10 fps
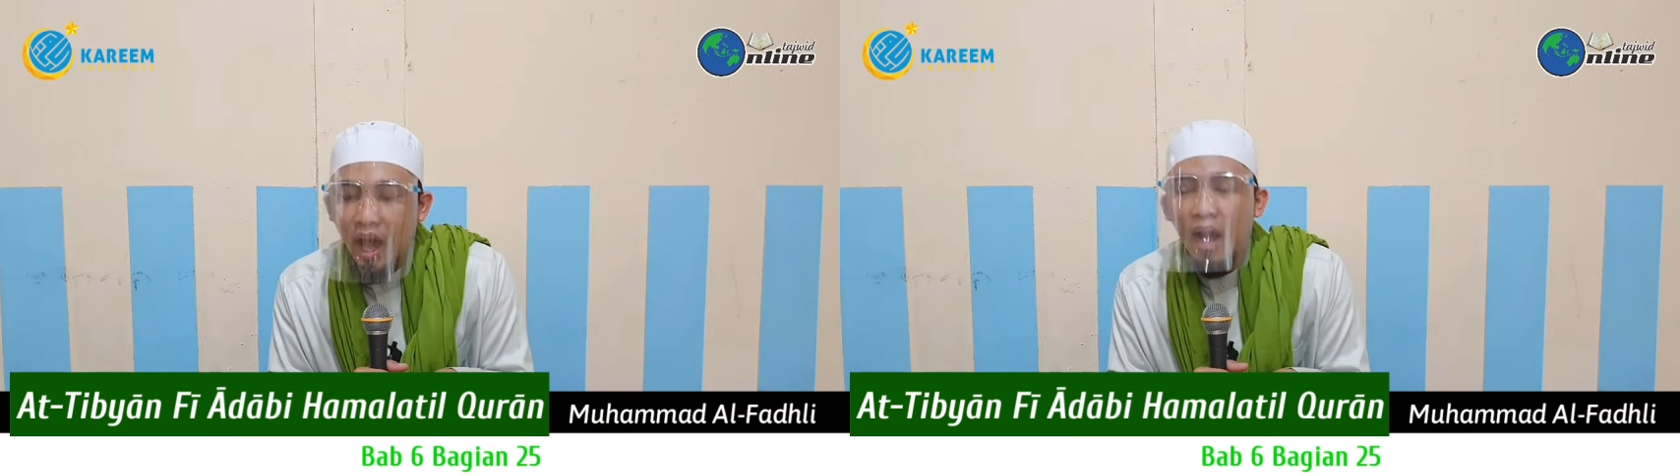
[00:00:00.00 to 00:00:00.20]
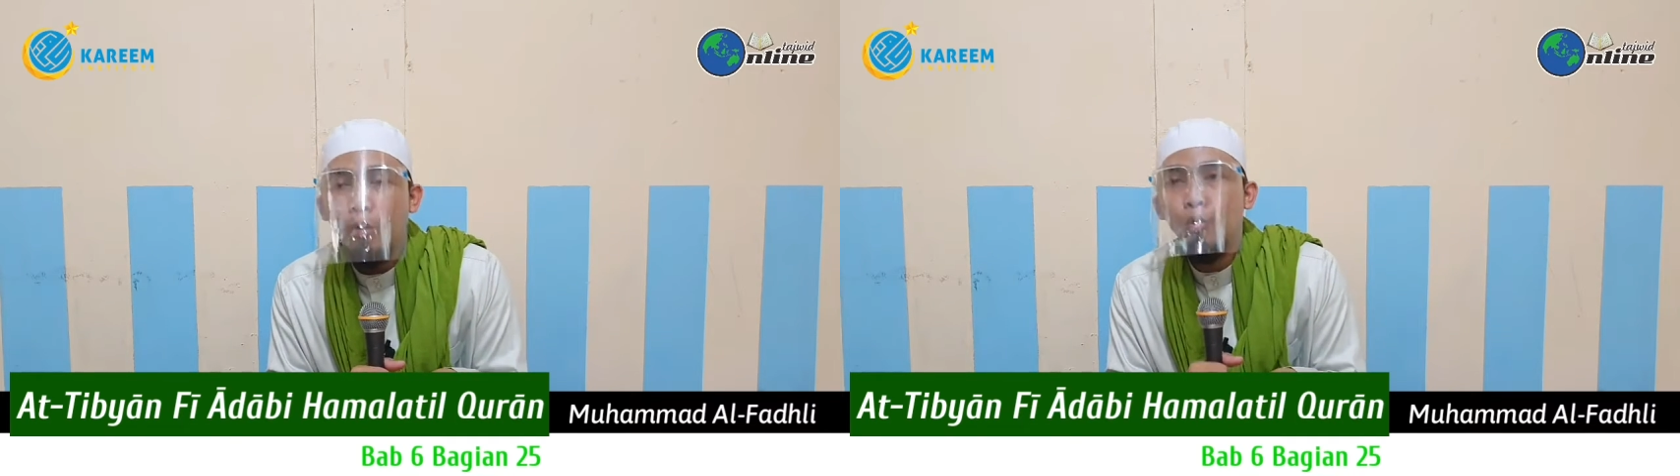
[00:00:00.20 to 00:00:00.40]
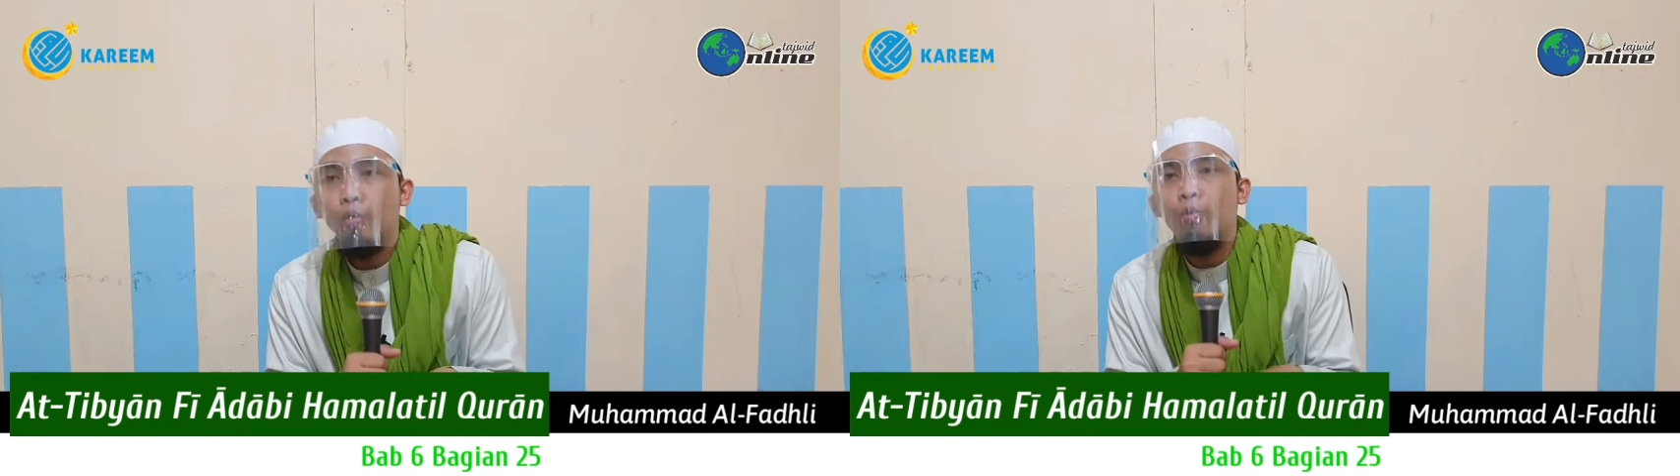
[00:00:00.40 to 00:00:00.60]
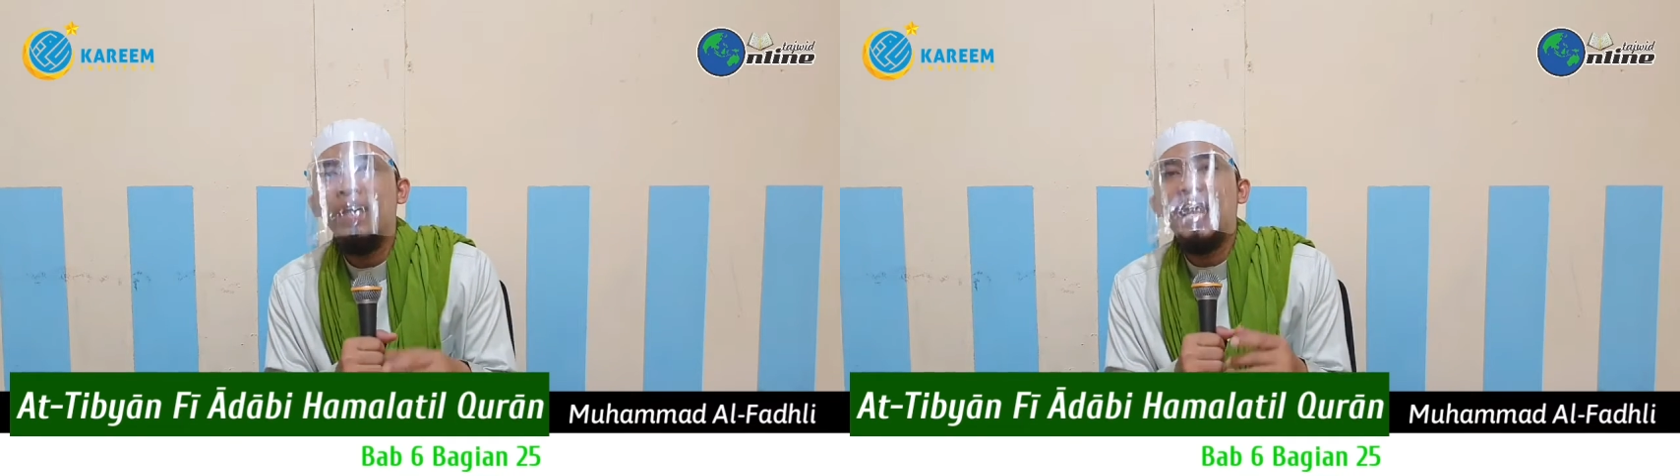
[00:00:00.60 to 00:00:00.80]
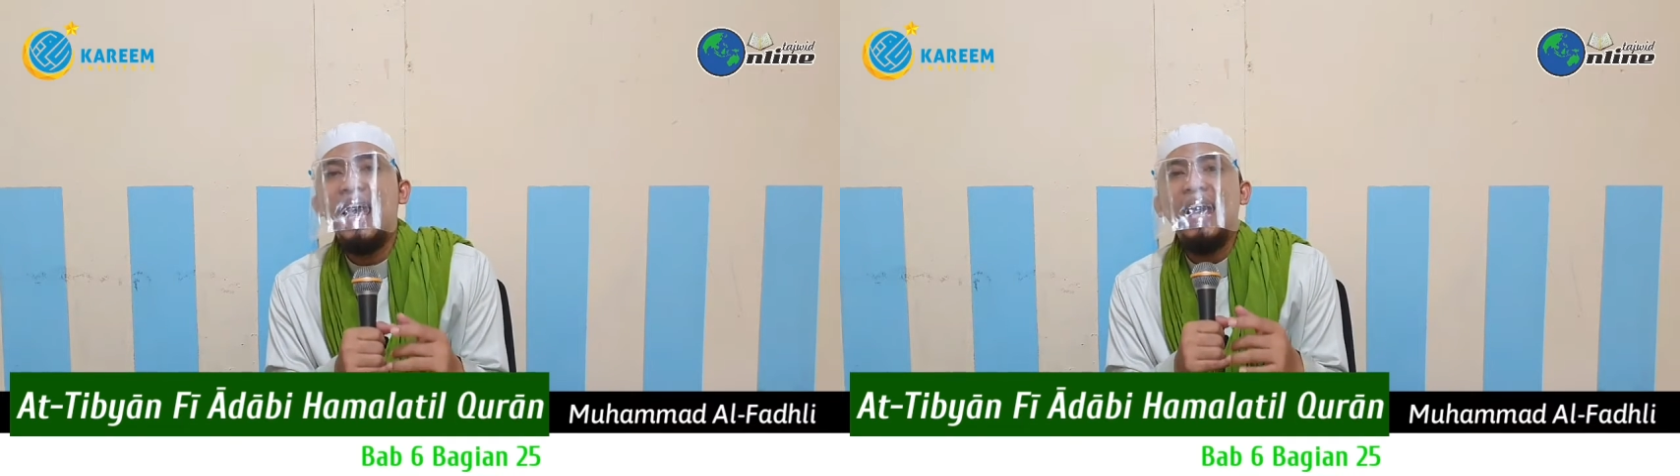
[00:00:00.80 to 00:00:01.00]
Au
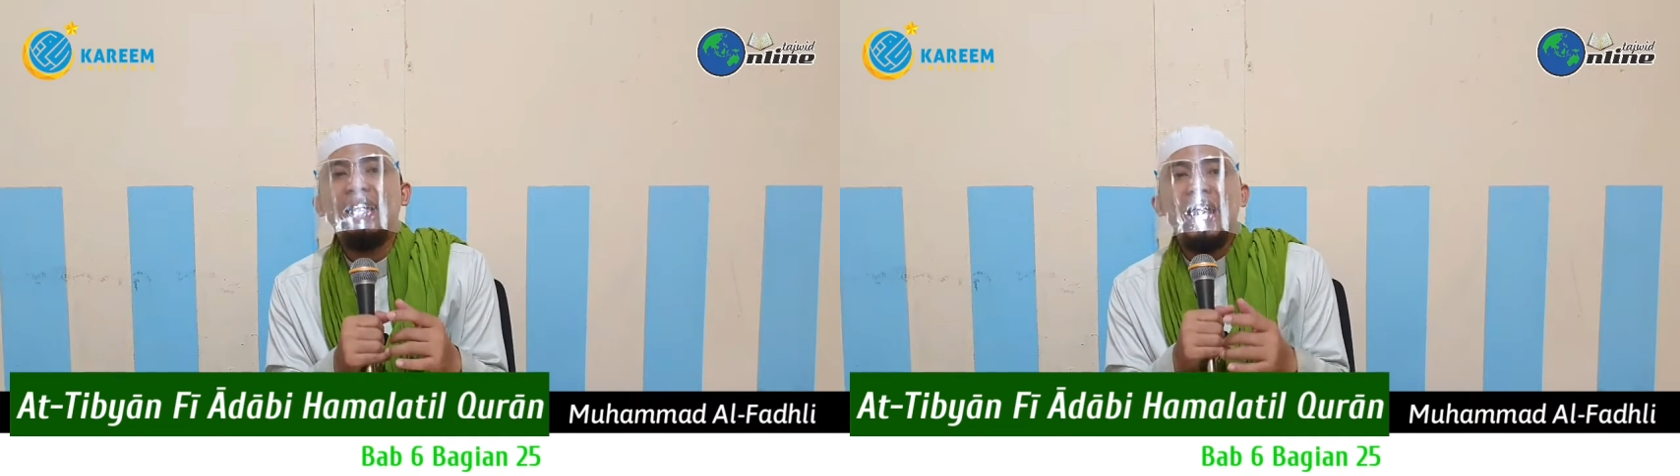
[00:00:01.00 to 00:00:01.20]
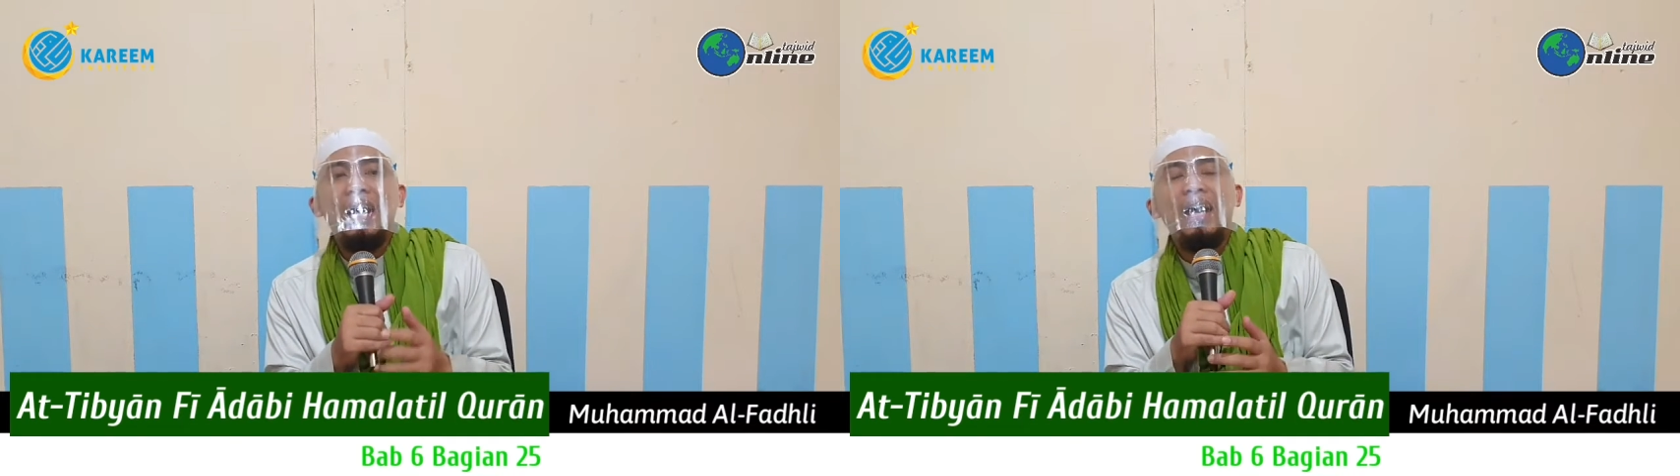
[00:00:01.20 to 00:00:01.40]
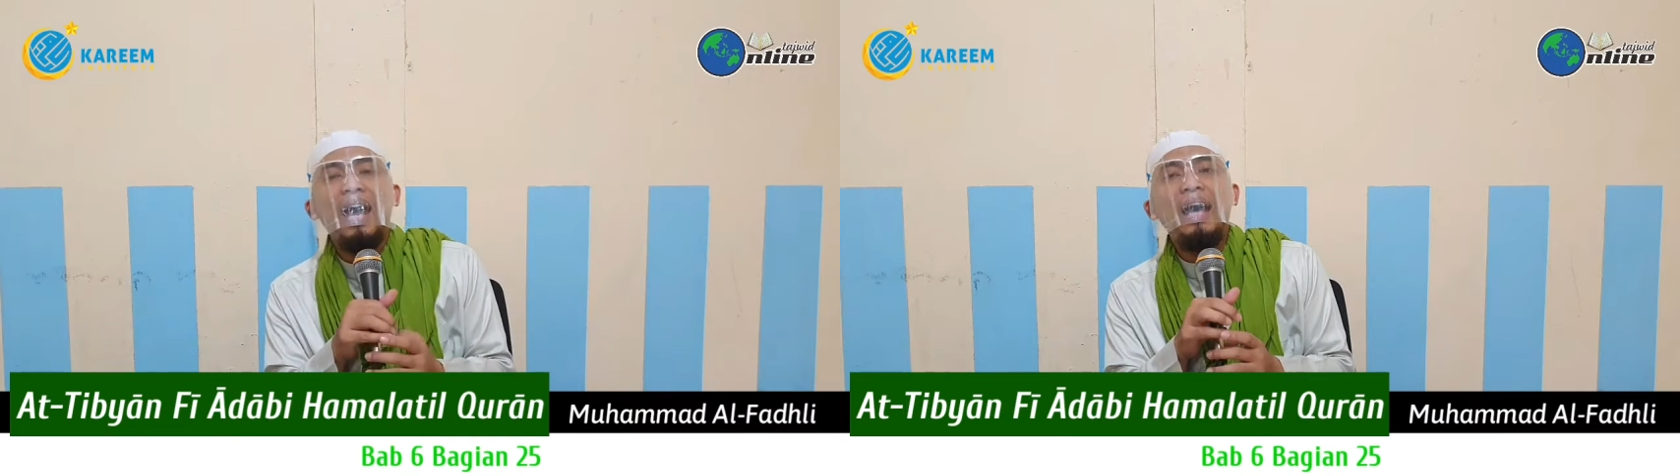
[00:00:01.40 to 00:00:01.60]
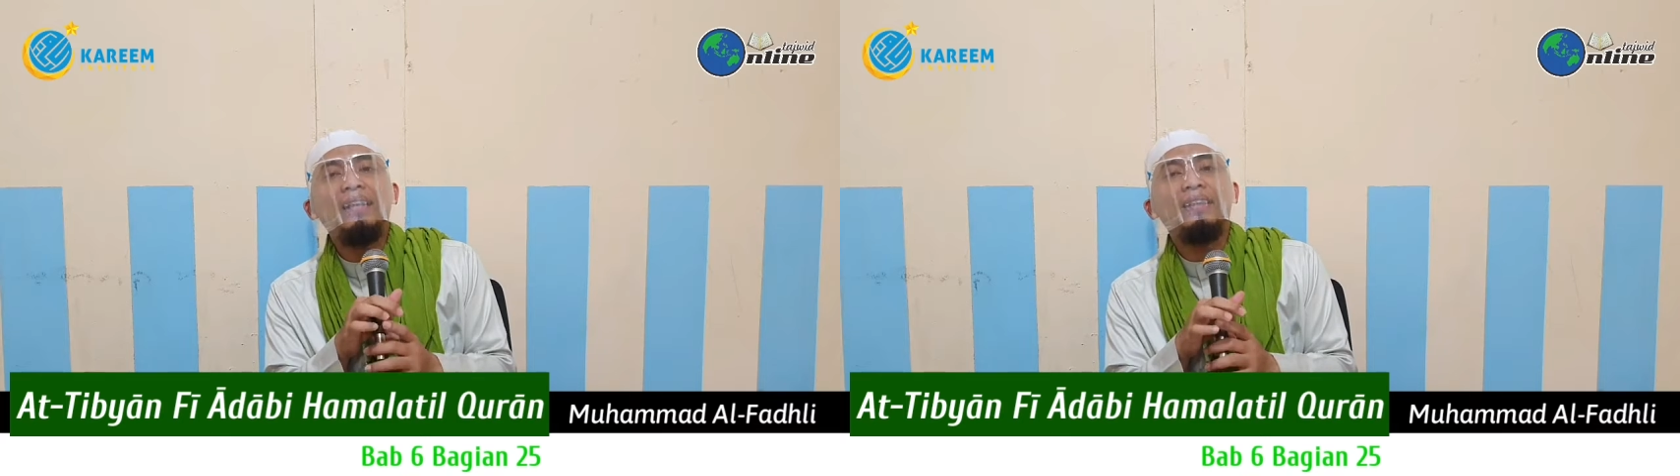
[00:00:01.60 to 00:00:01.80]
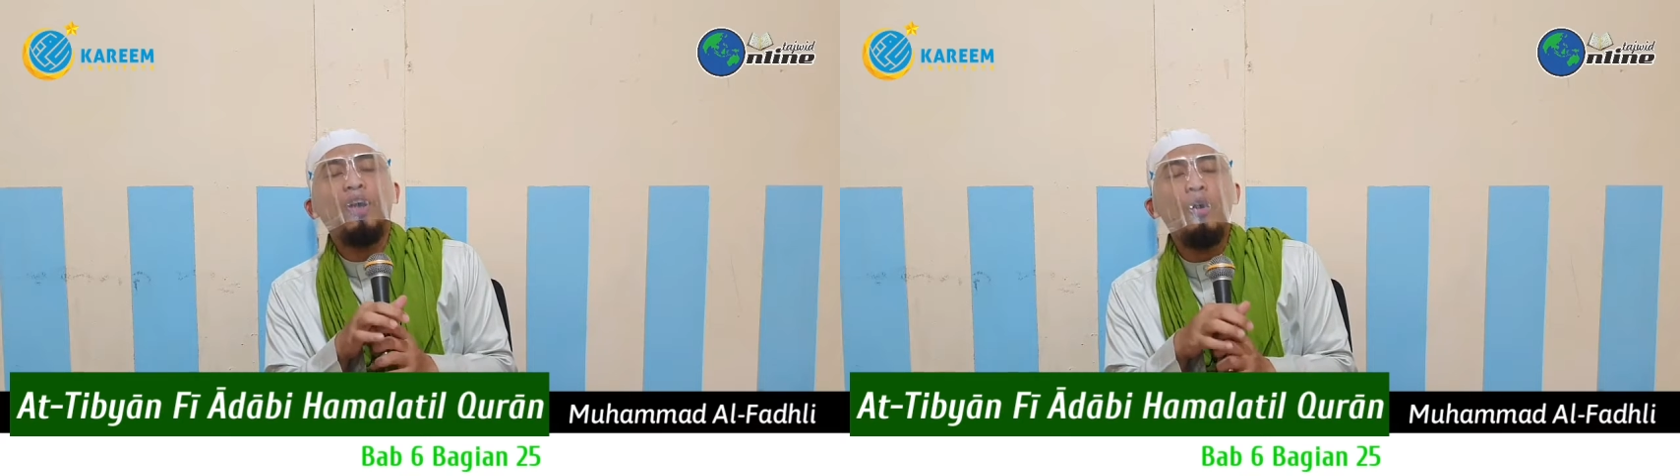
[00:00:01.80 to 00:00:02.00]
wiladah
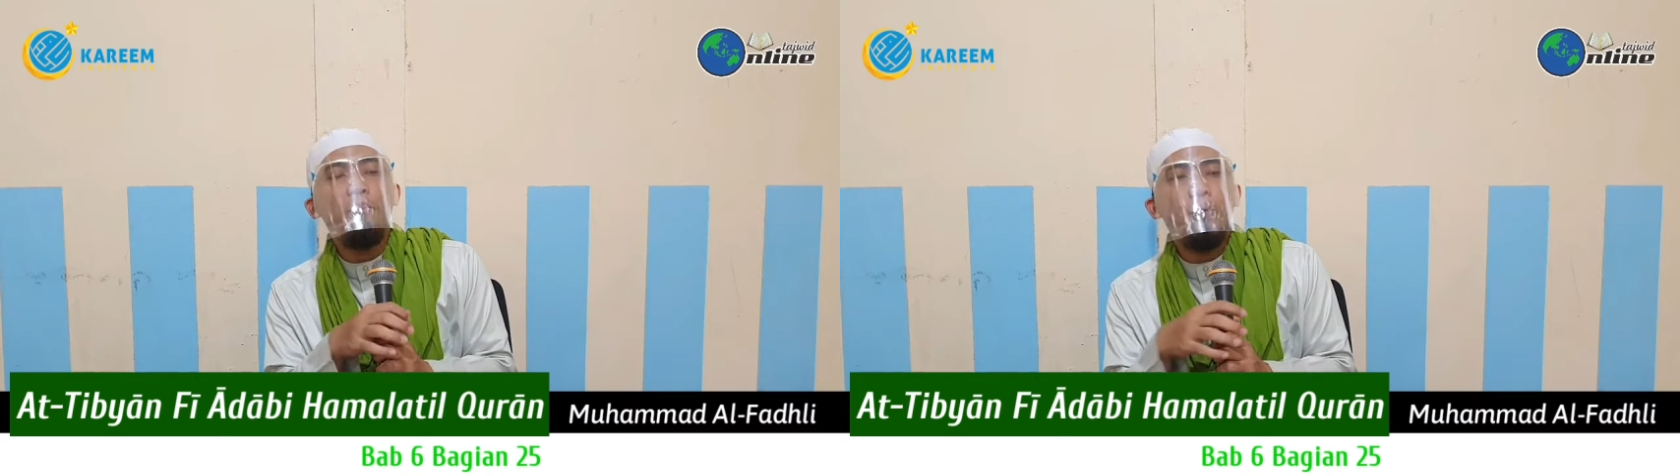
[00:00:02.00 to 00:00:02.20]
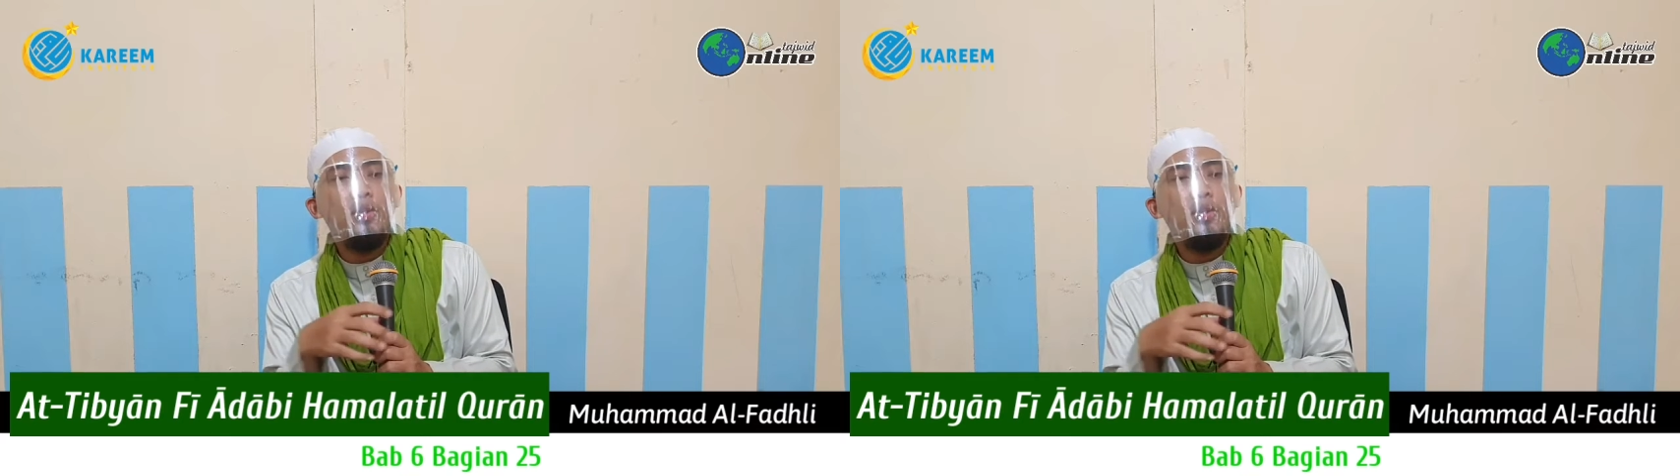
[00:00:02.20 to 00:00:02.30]
atau